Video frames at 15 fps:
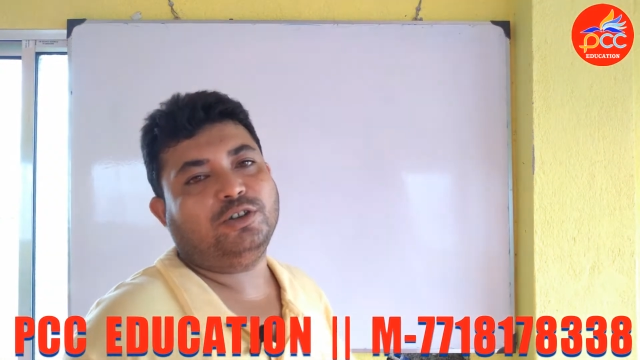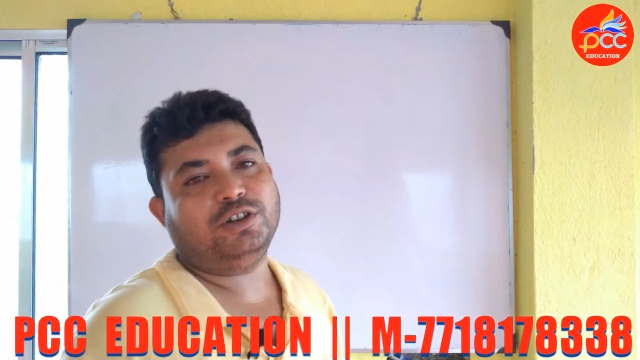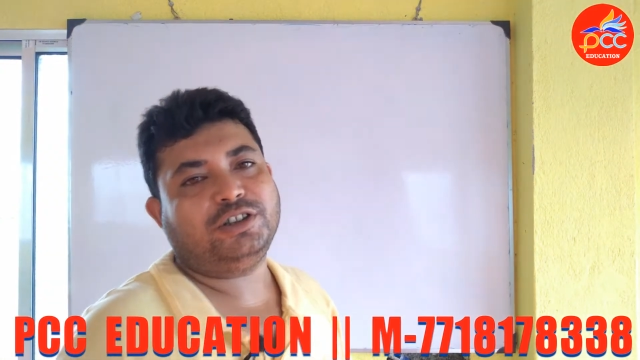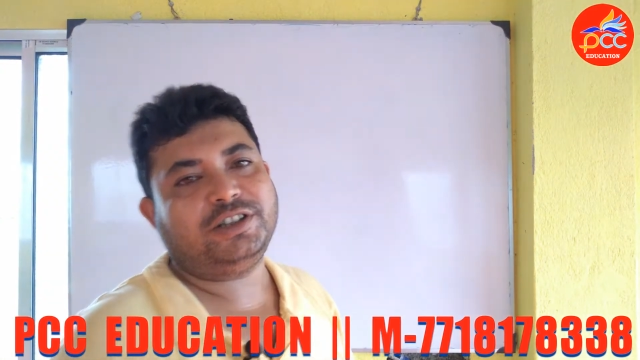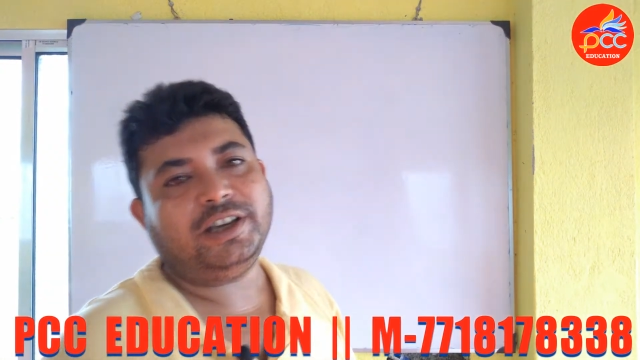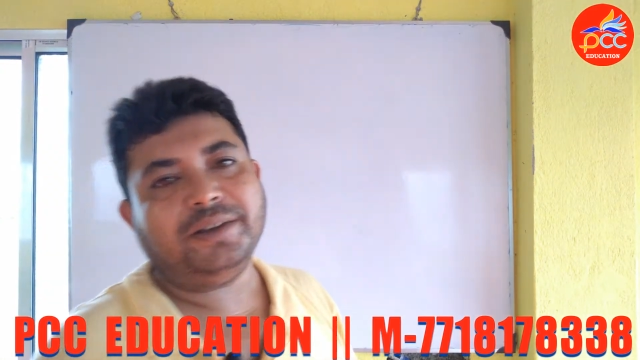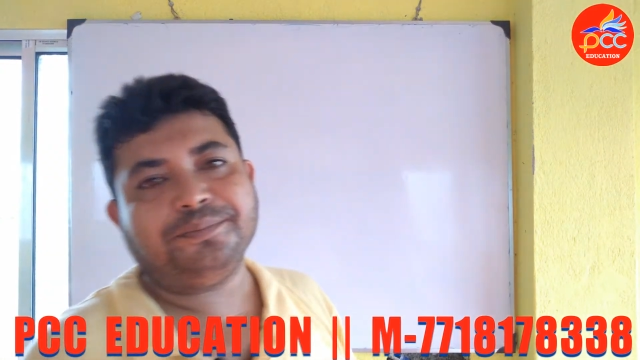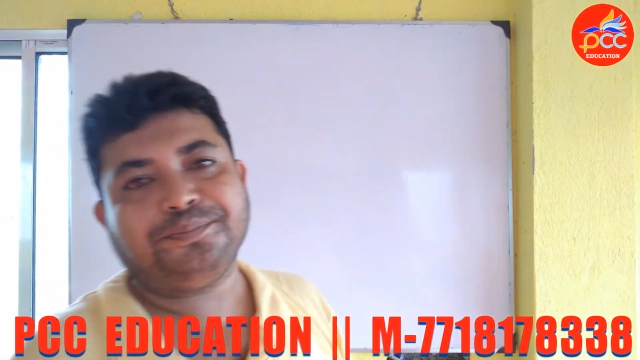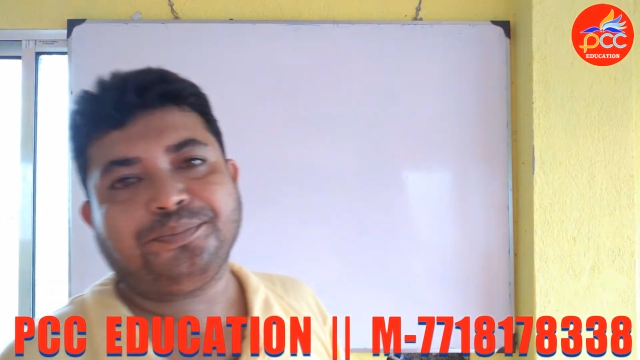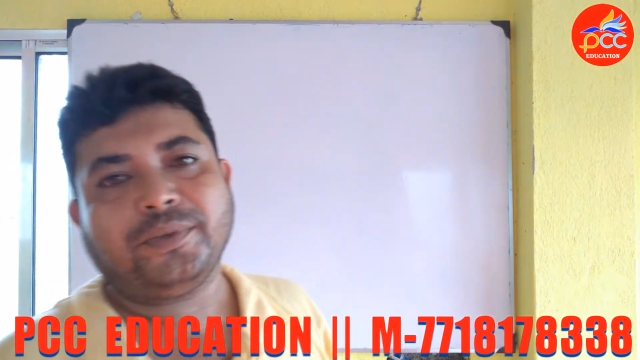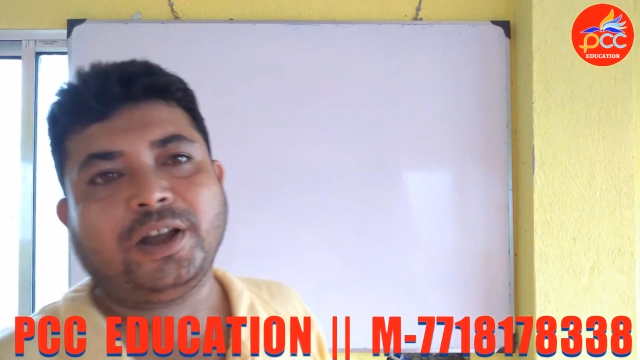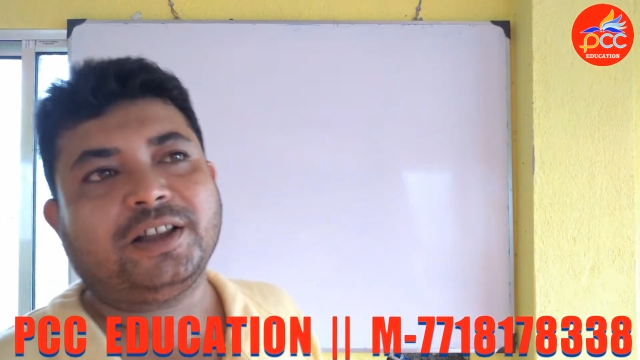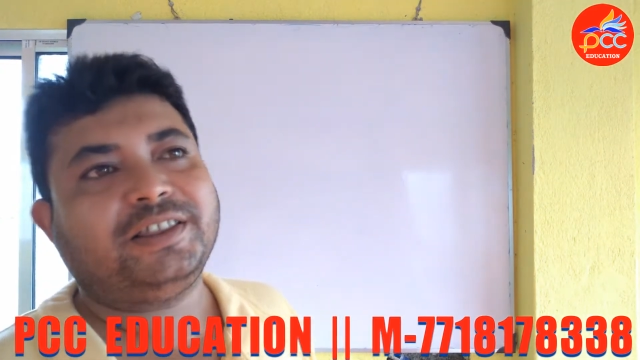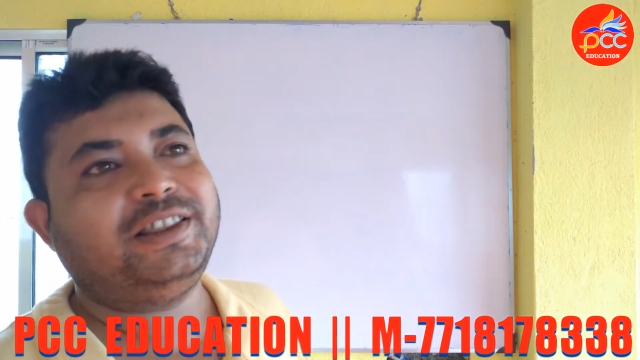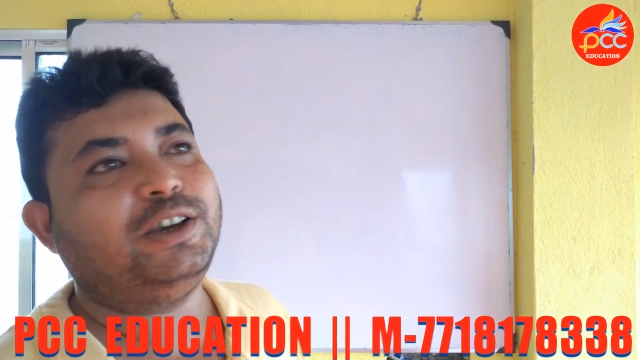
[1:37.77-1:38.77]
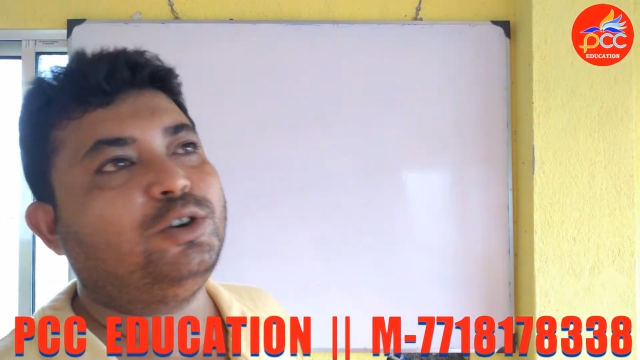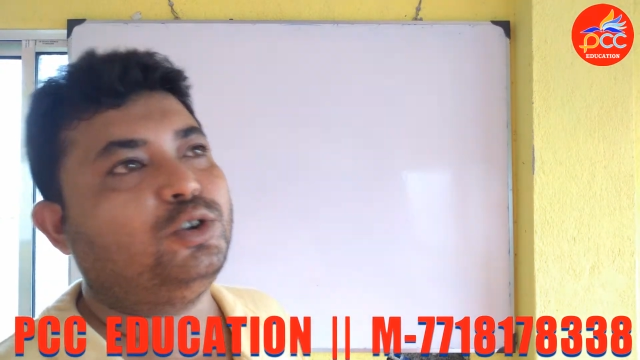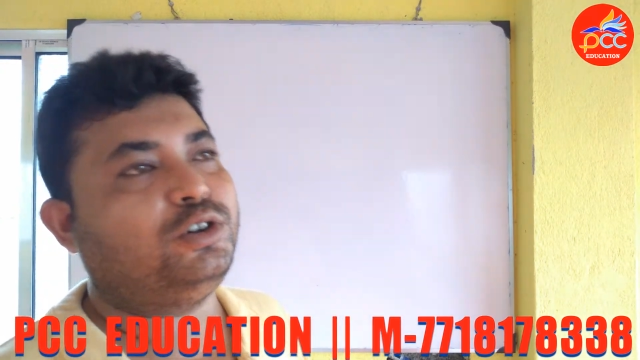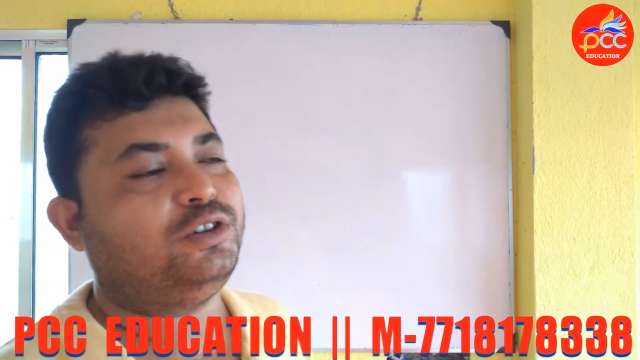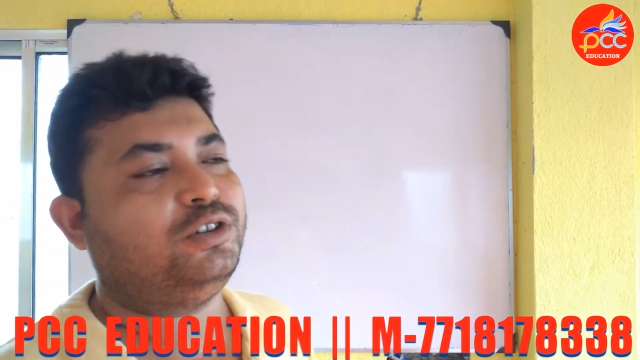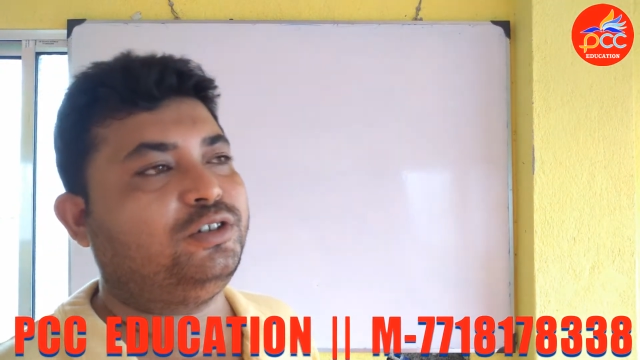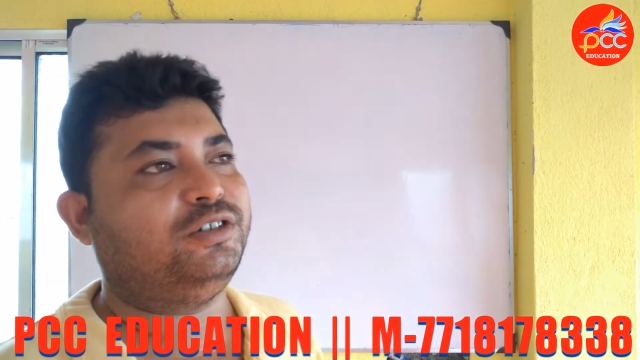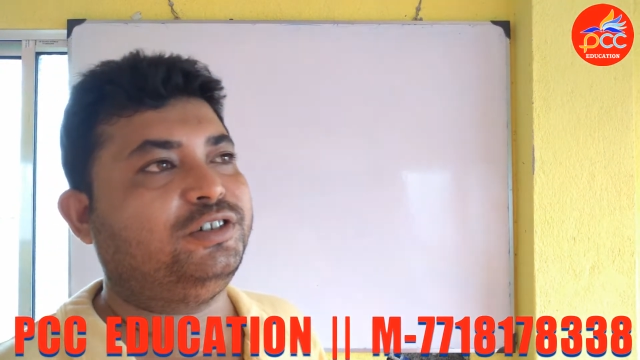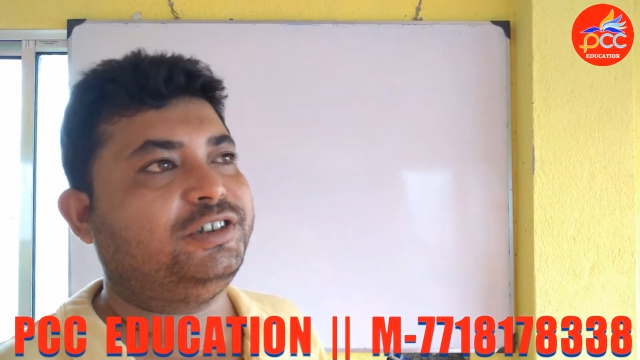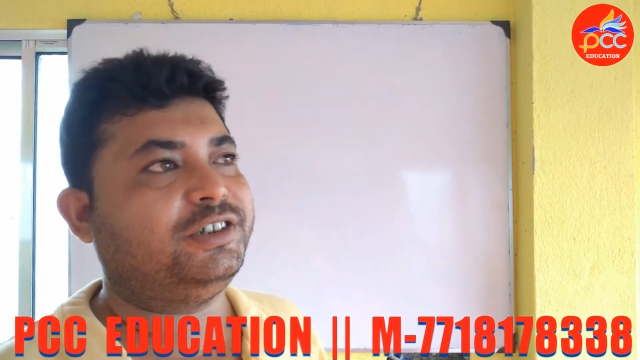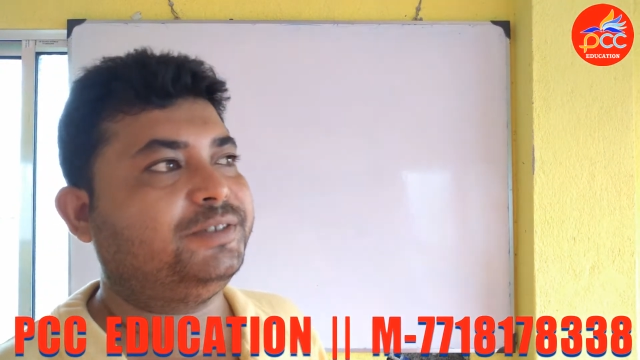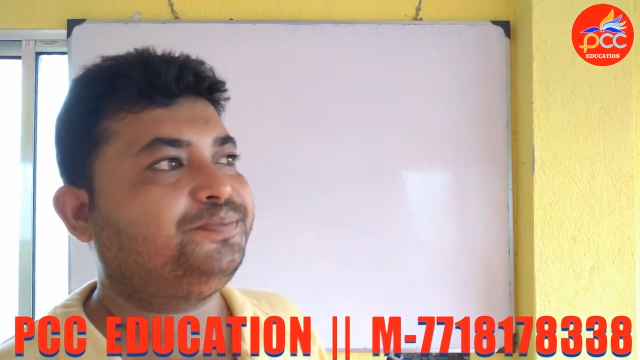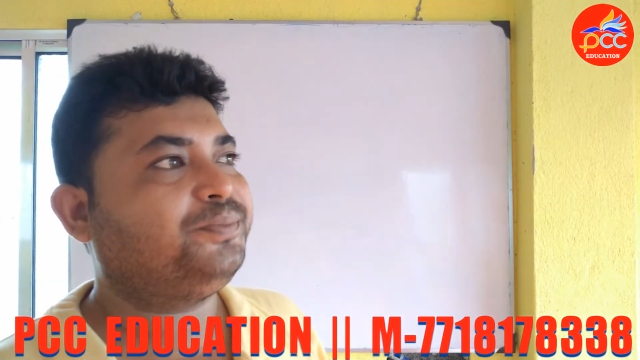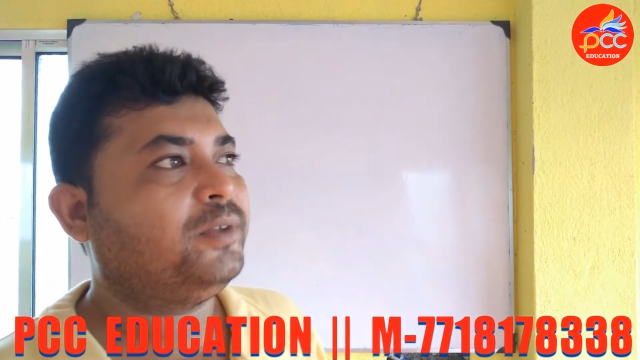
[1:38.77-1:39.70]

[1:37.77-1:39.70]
রয়েছে আর তেহট্টা রয়েছে